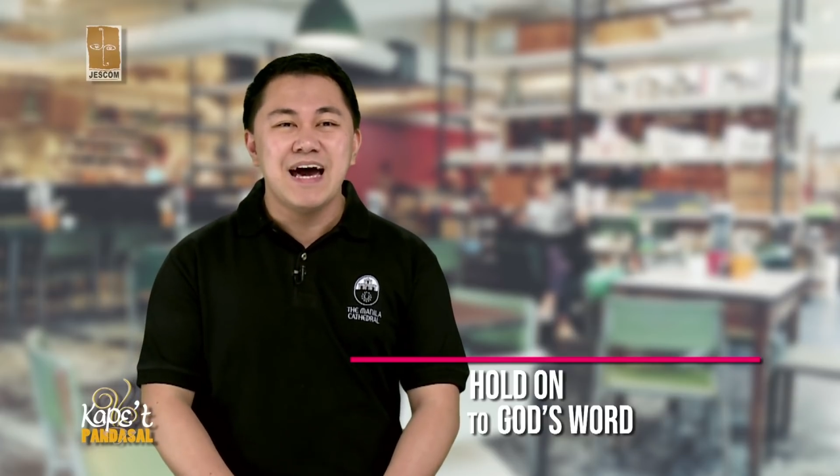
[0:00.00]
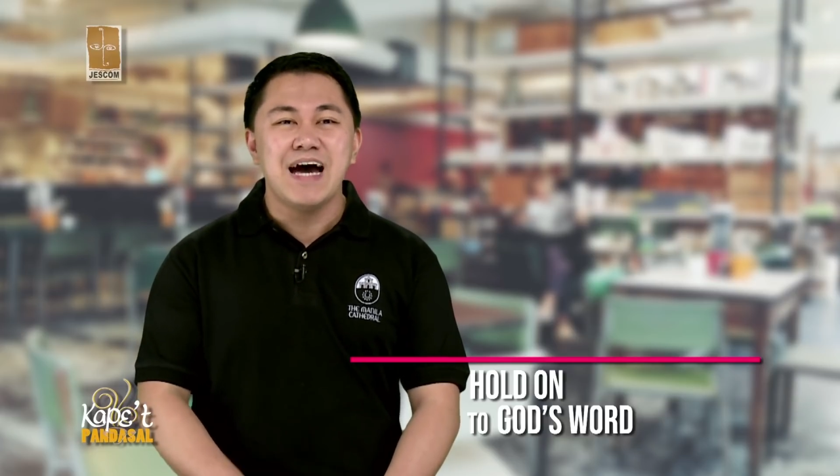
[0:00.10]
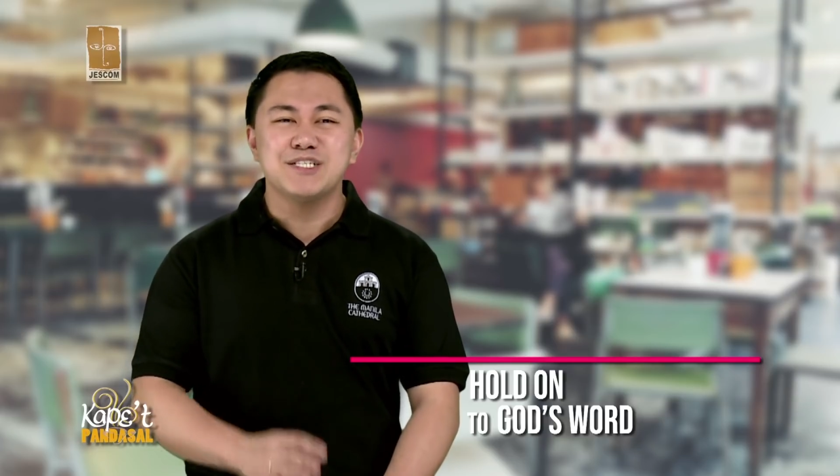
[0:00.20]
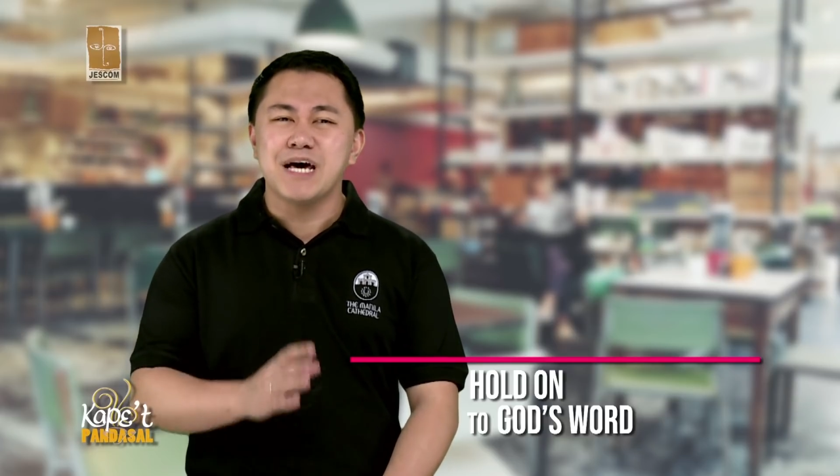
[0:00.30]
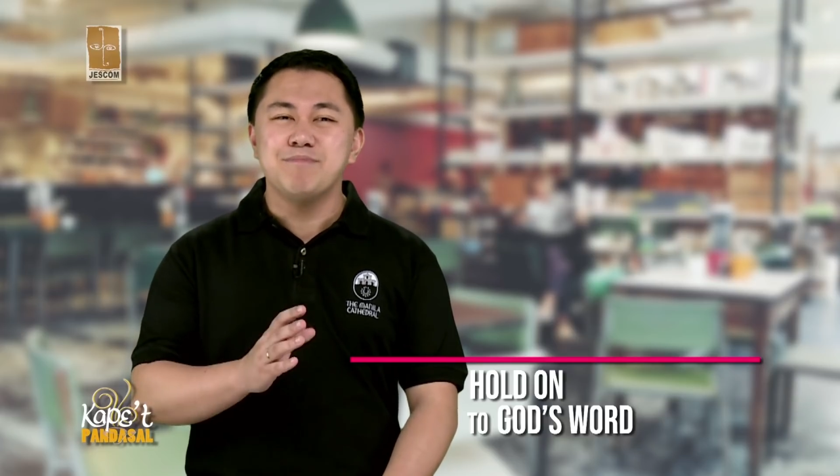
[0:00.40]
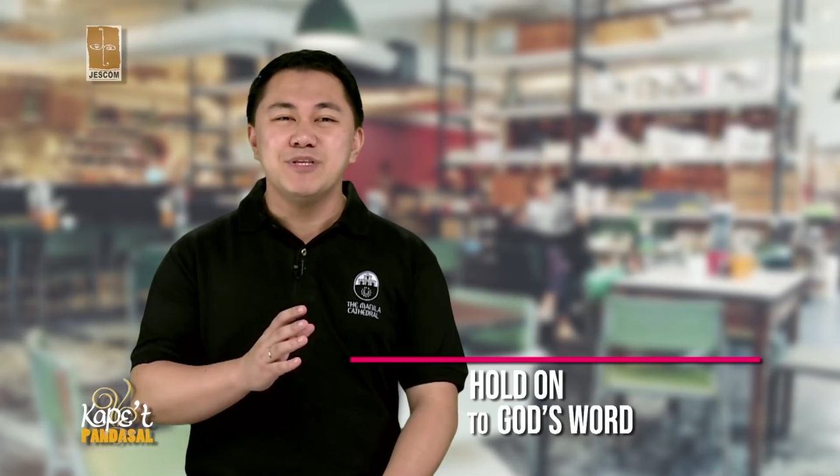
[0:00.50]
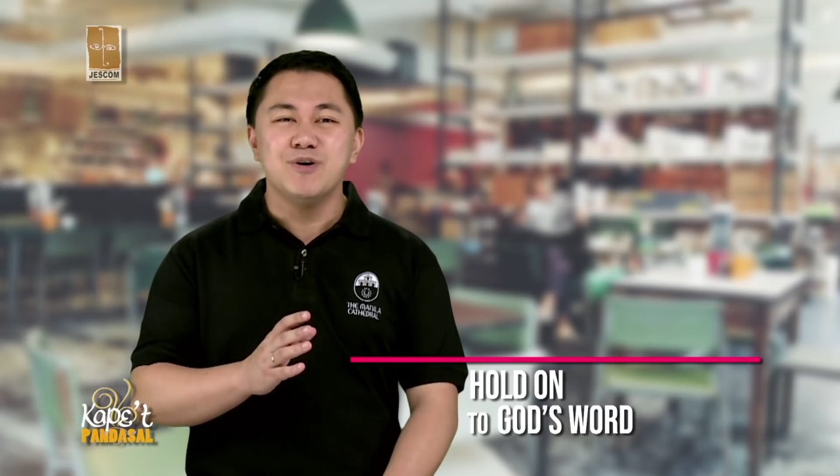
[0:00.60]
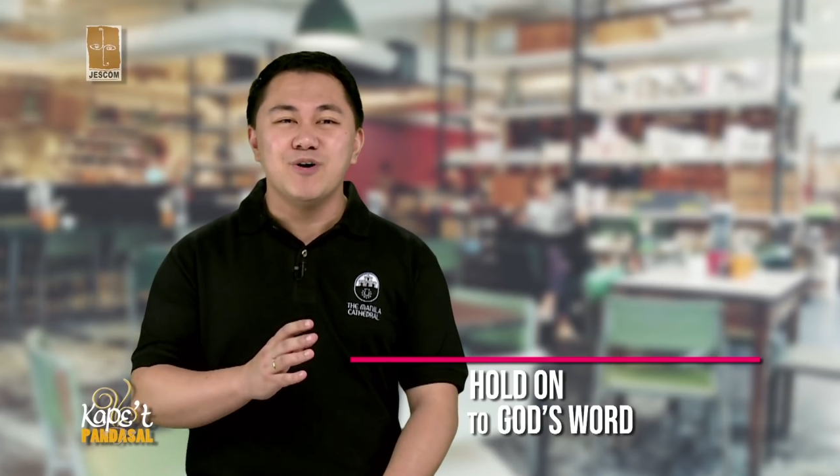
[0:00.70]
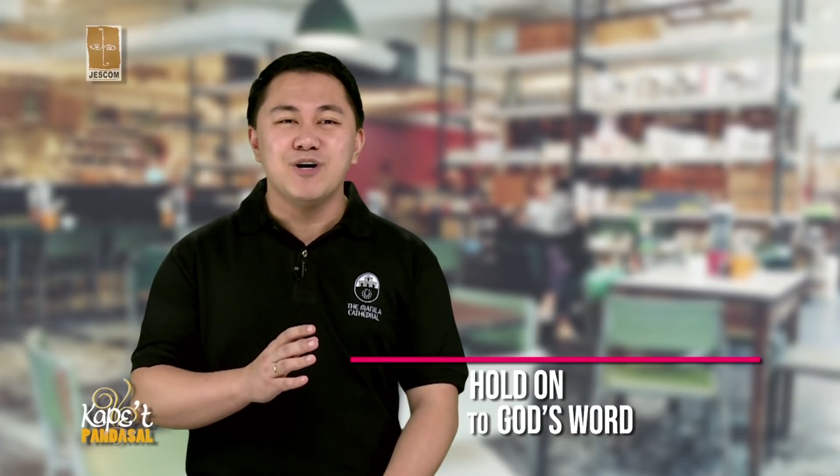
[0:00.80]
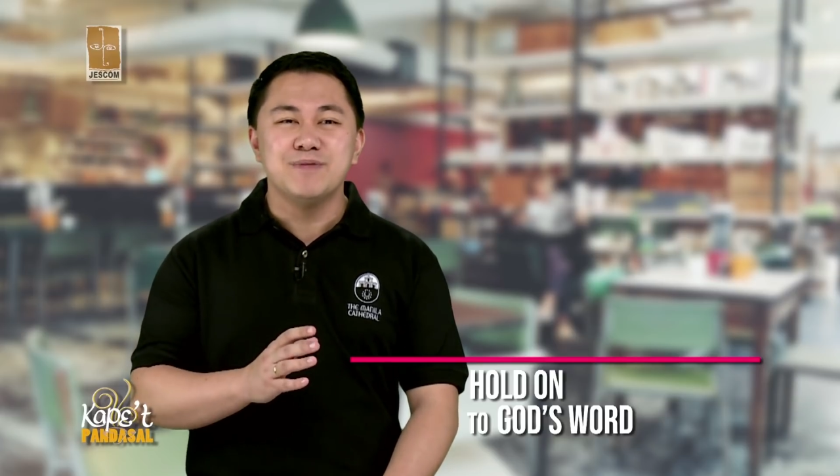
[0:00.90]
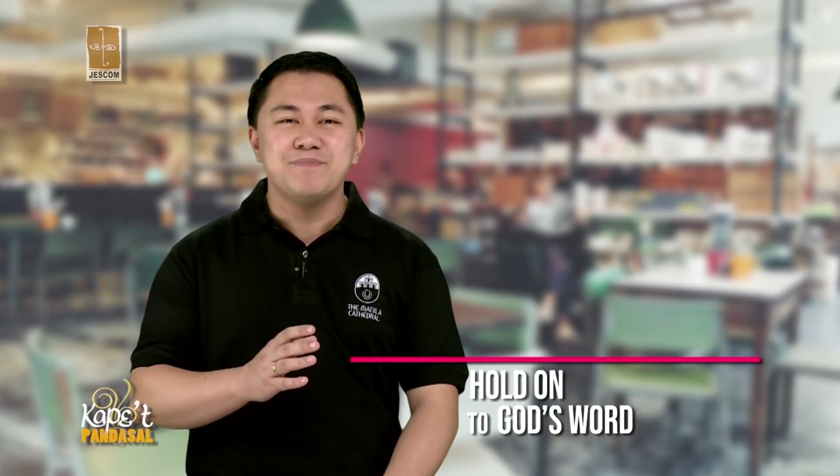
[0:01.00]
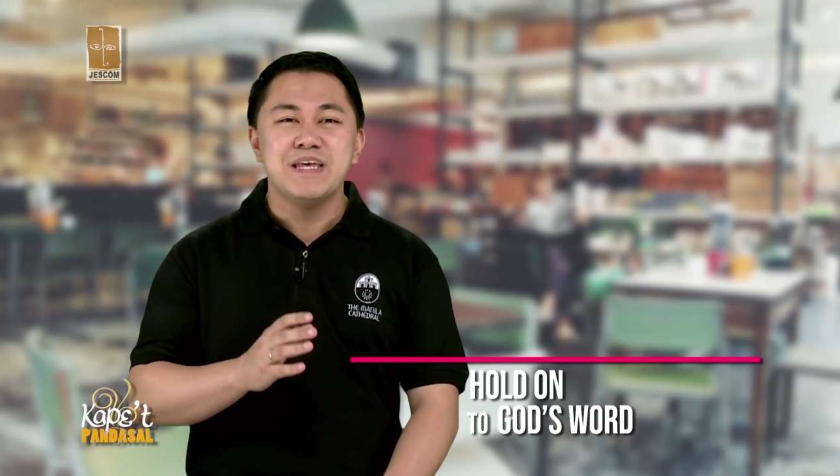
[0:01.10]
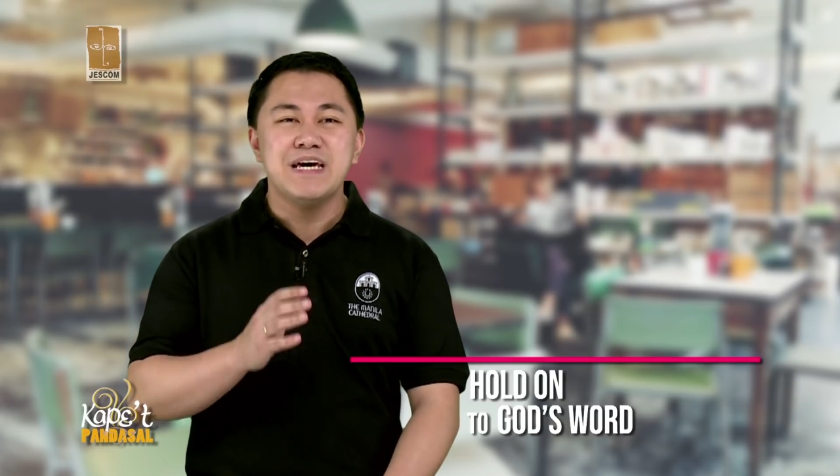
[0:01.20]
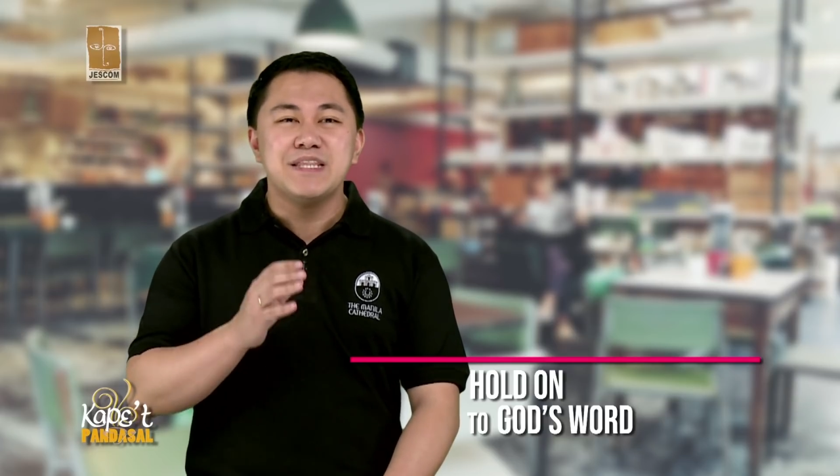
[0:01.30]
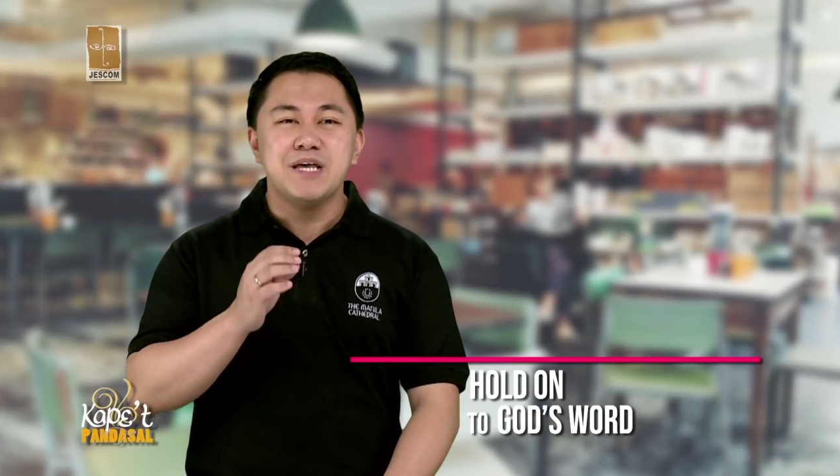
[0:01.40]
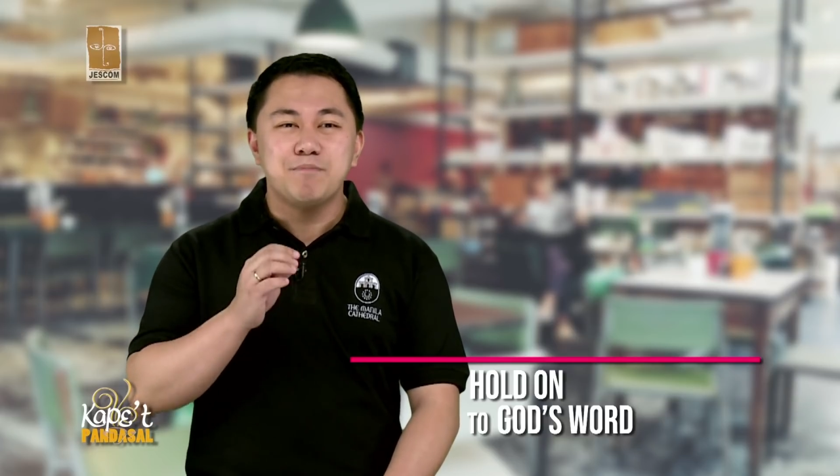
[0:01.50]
Ang sabi doon, the